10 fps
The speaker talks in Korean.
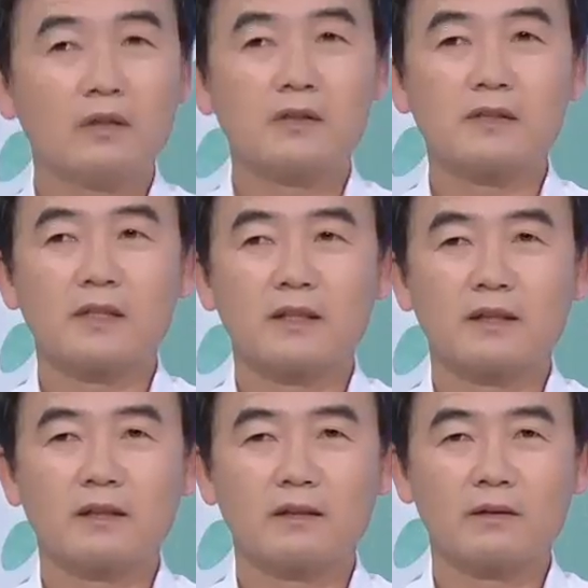
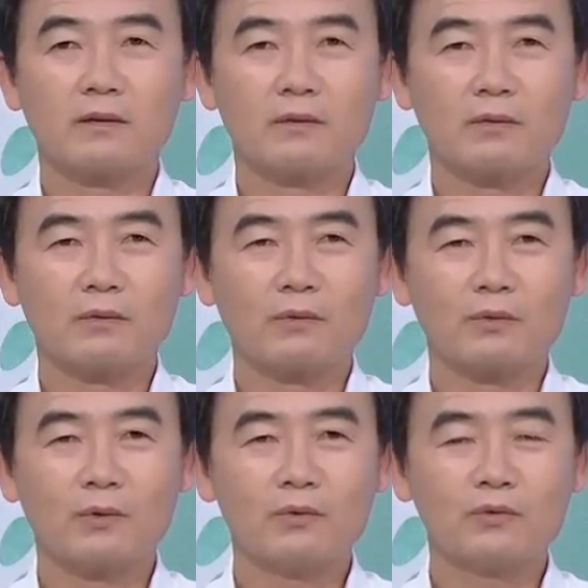이제
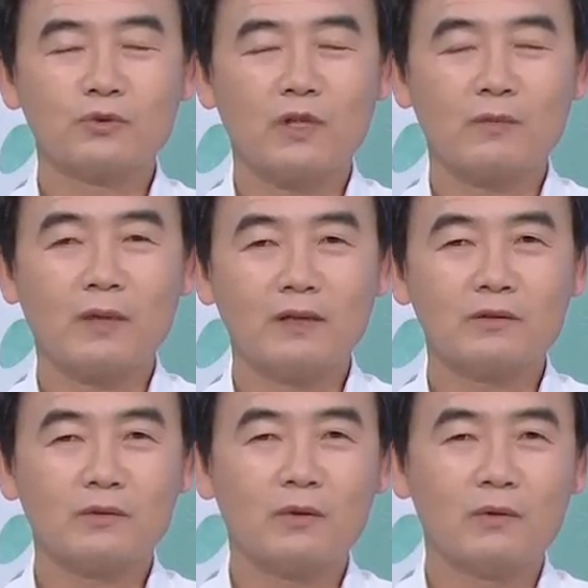노동조합
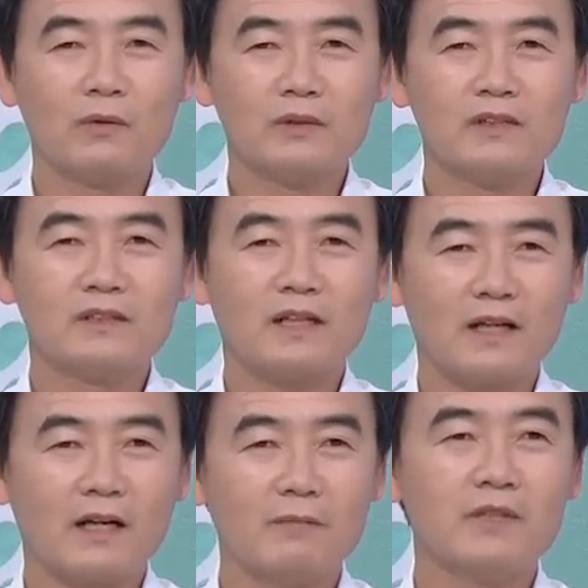활동을
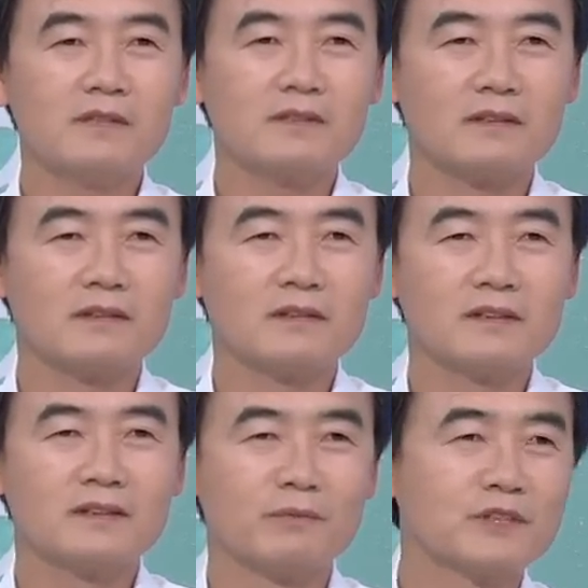하면서
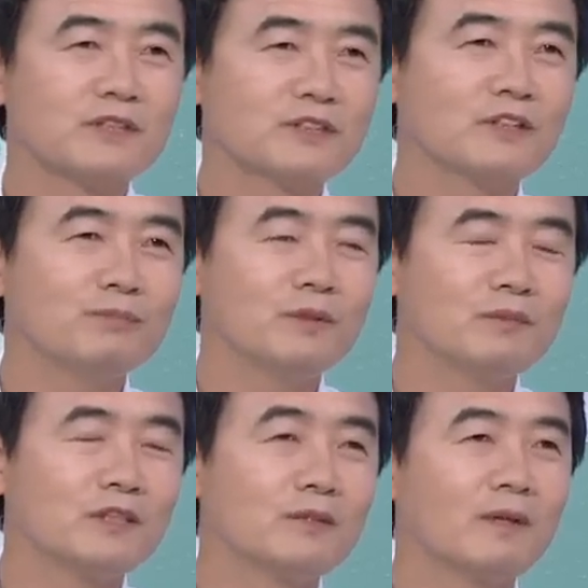이제 뭐
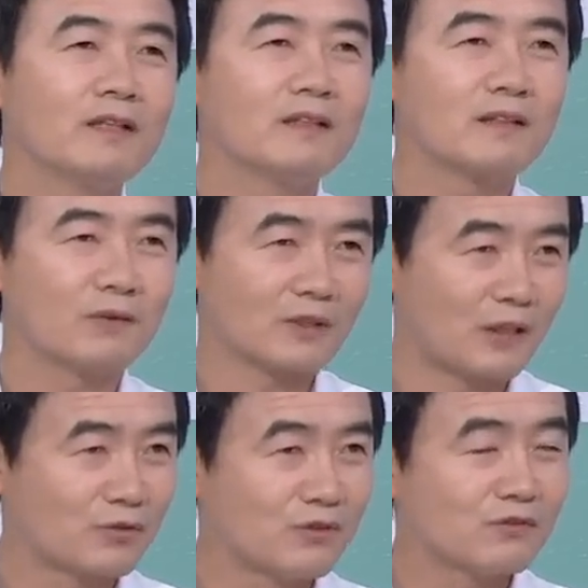실정법을 위반했다고
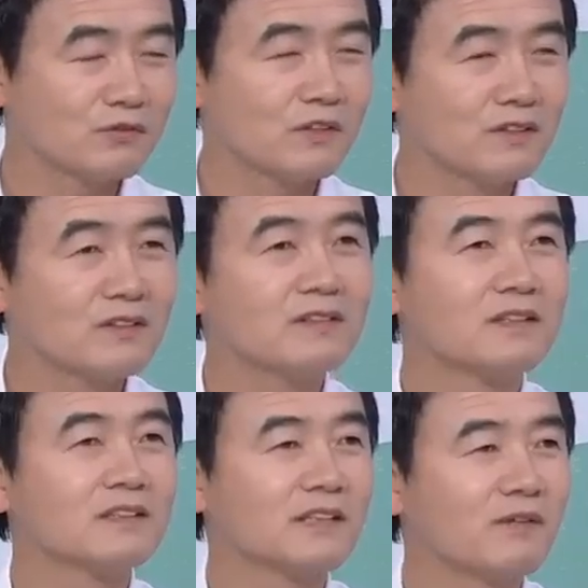다툴 수 있는
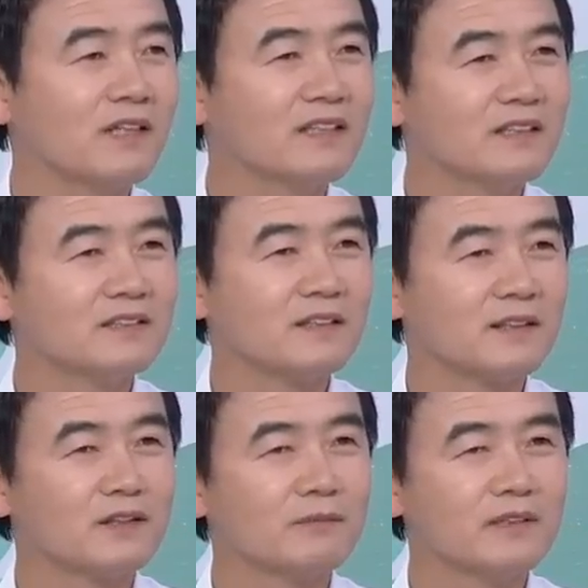그런 상황이 이제
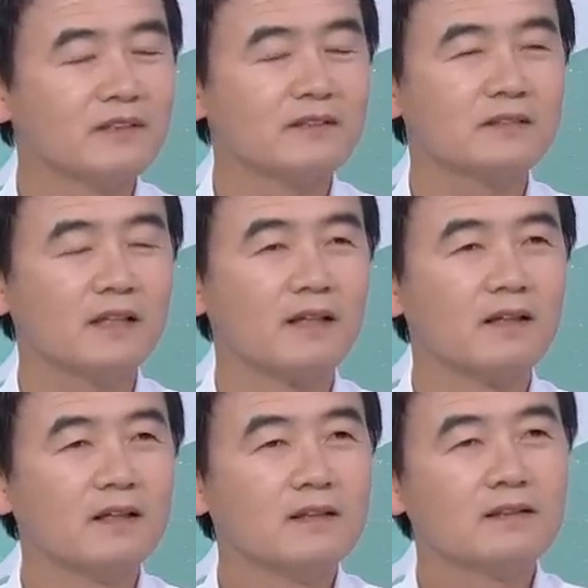여러 번 있는데
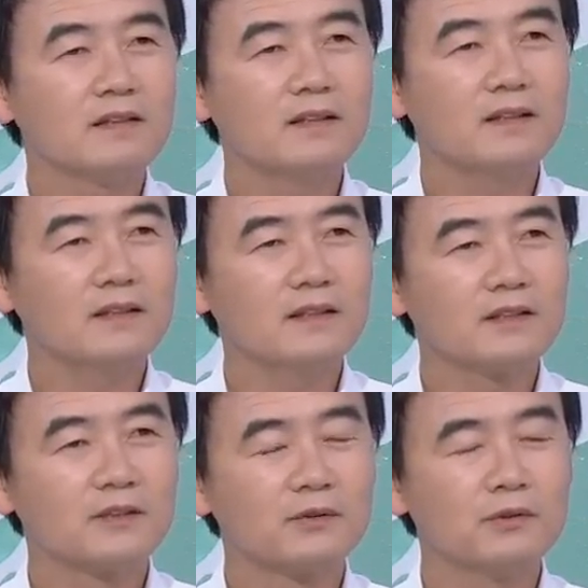네. 특히
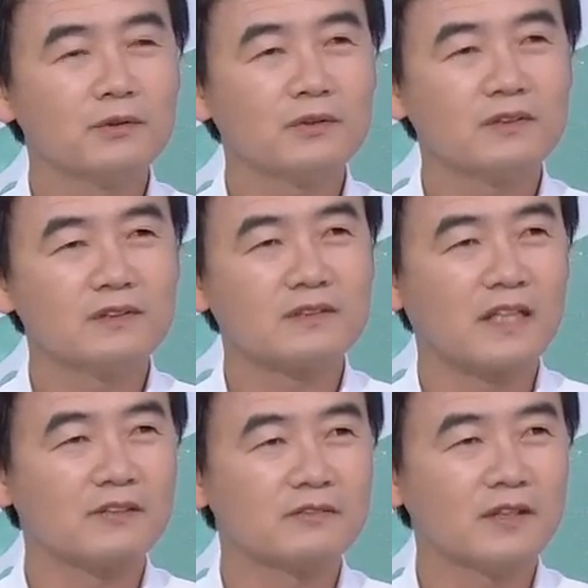전교조는
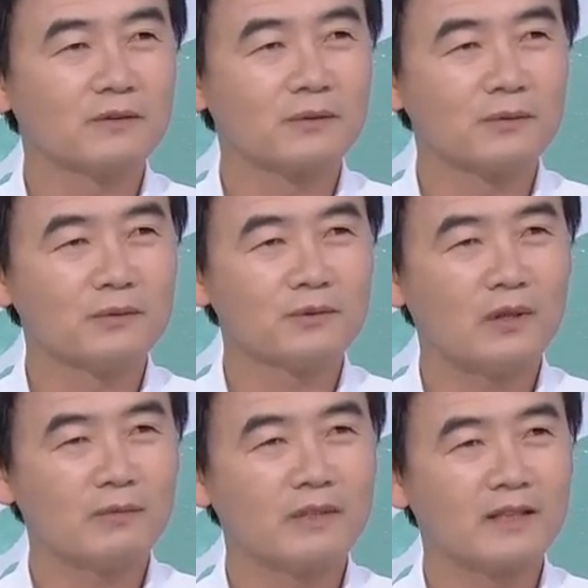단순한
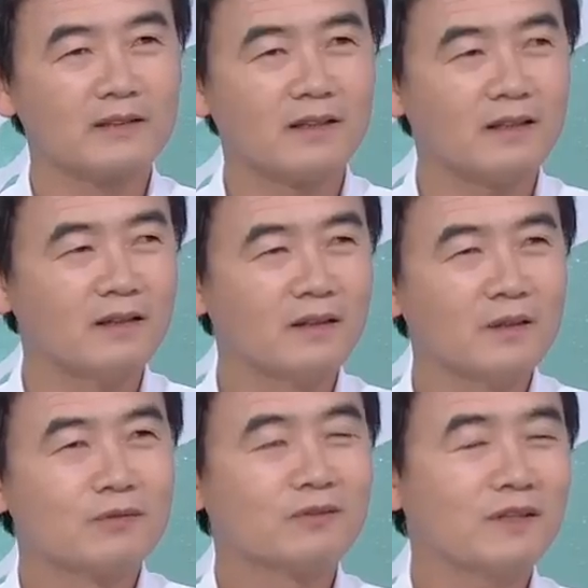노동조합이 아니라
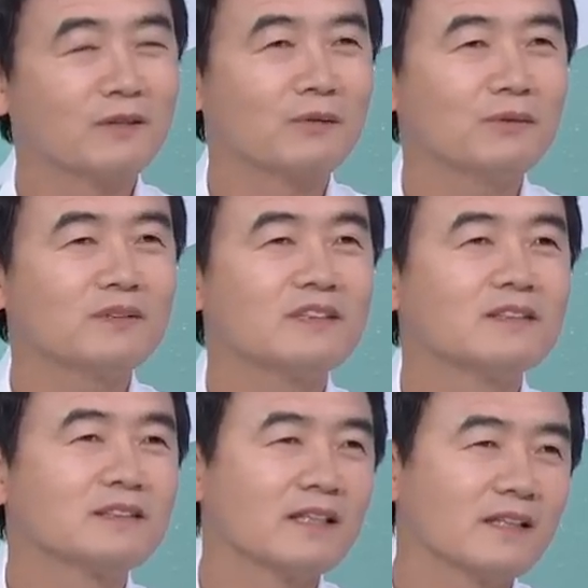국가의 교육
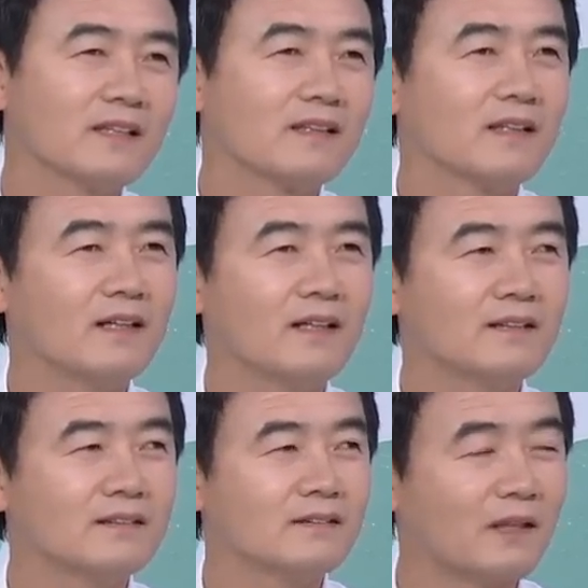정책에
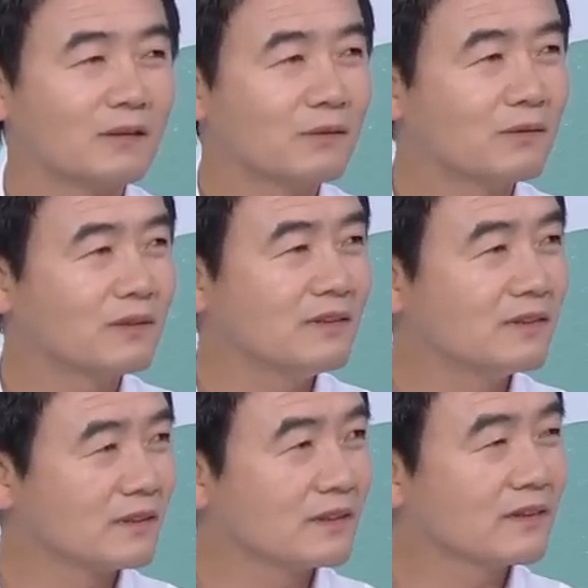대항하는 활동을
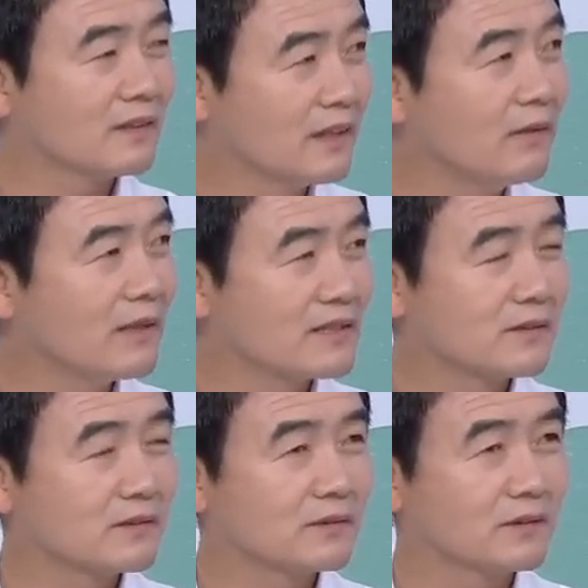여러
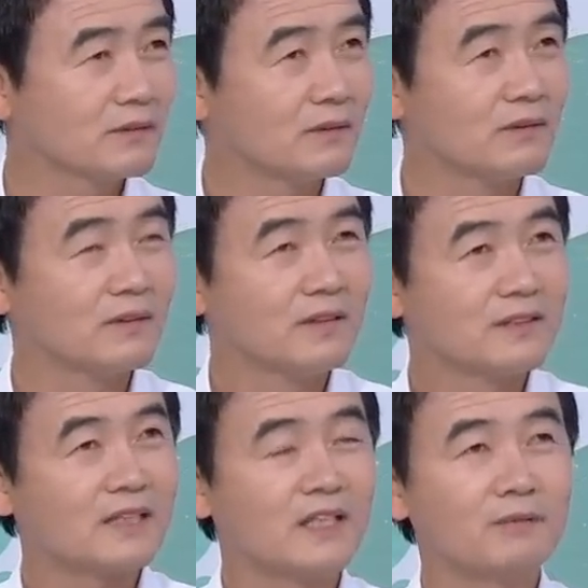해왔죠. 그리고 네.
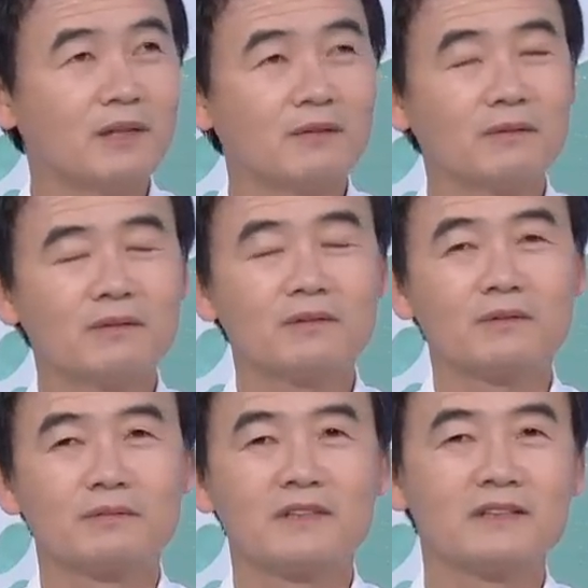사립학교를
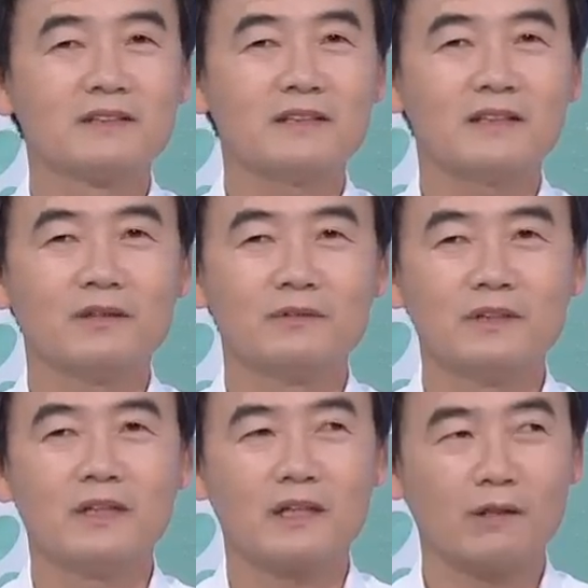좀 청정하게
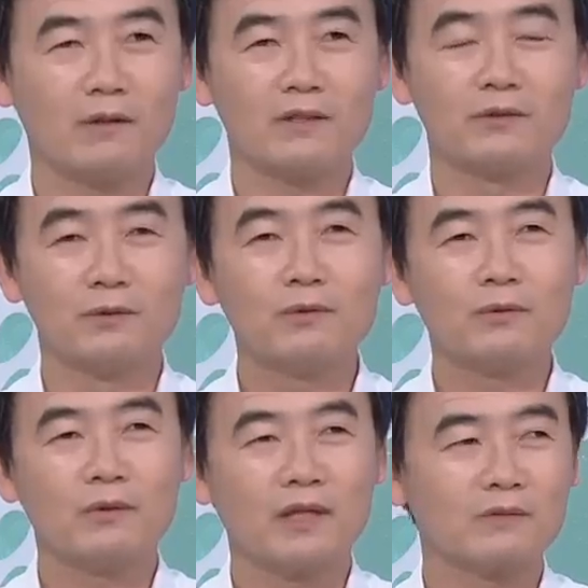운영하라고 하는
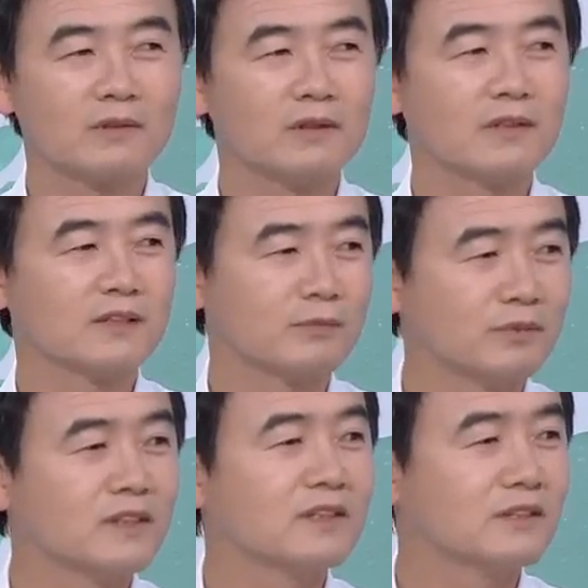요구를 해왔고 거기에서
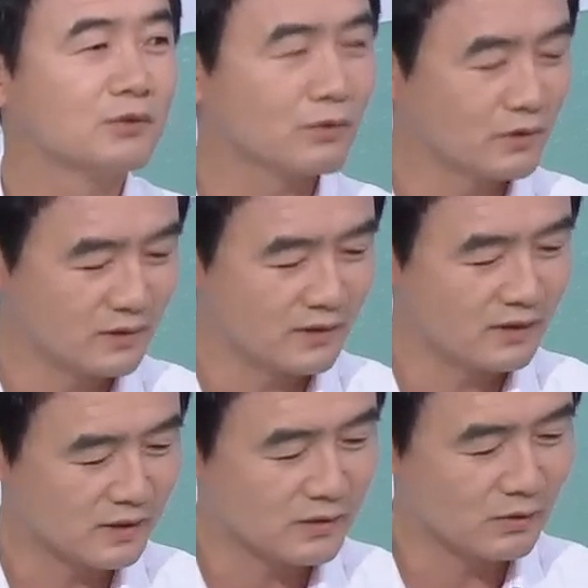부딪히는
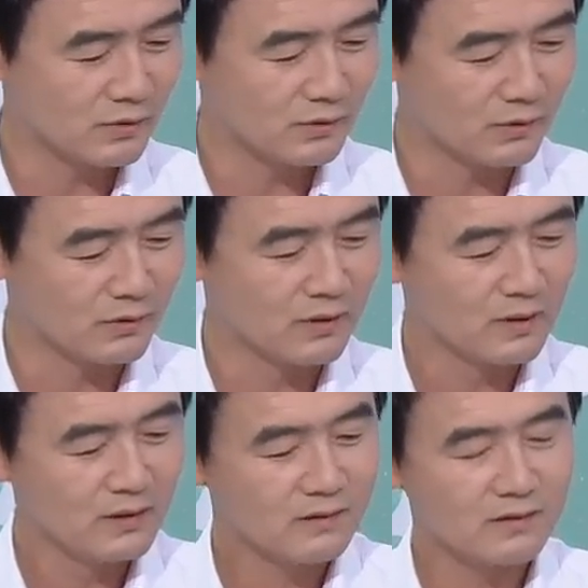조건들이 있었고요.
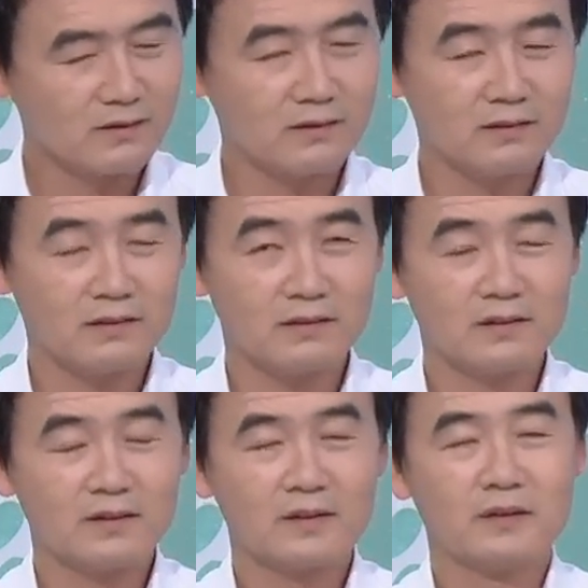그래서
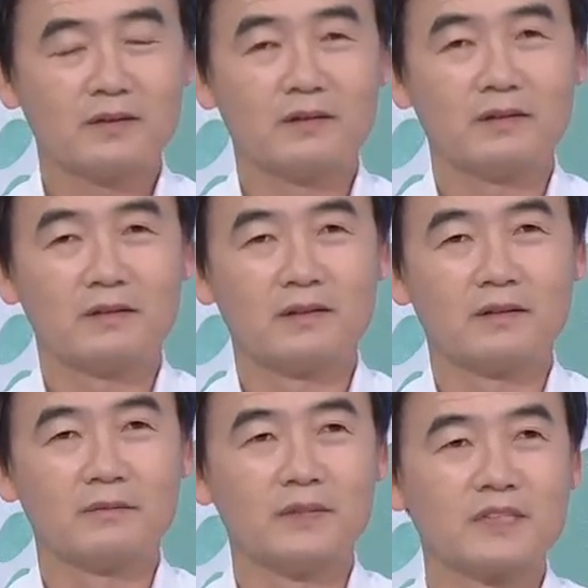어
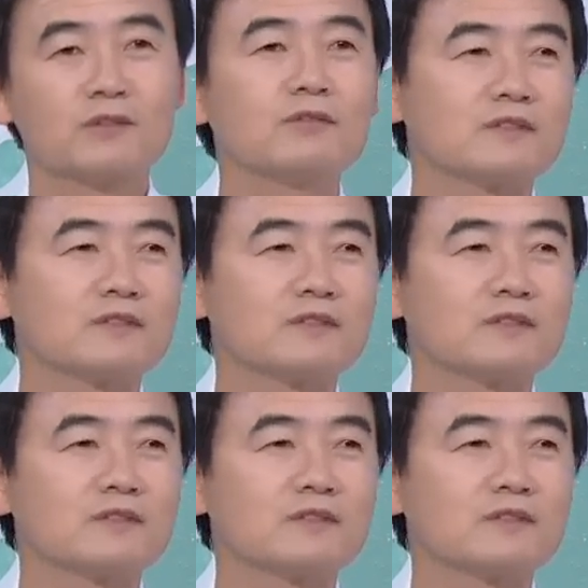뭐 시국